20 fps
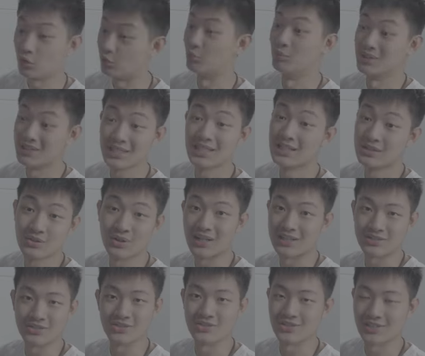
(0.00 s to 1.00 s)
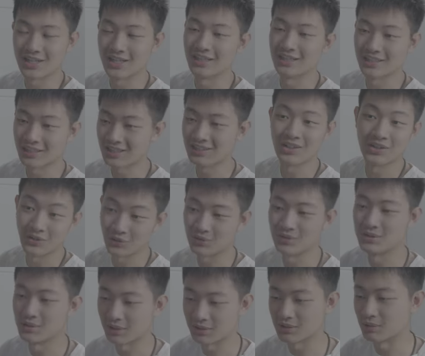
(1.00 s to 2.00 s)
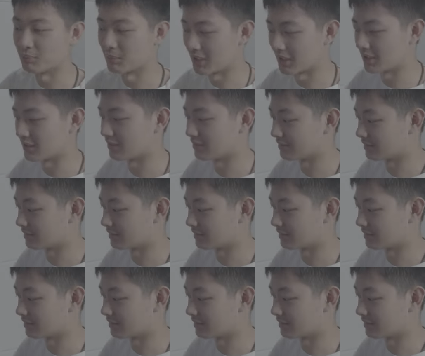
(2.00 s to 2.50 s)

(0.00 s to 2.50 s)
我们现在就来试试看，到底会长怎么样。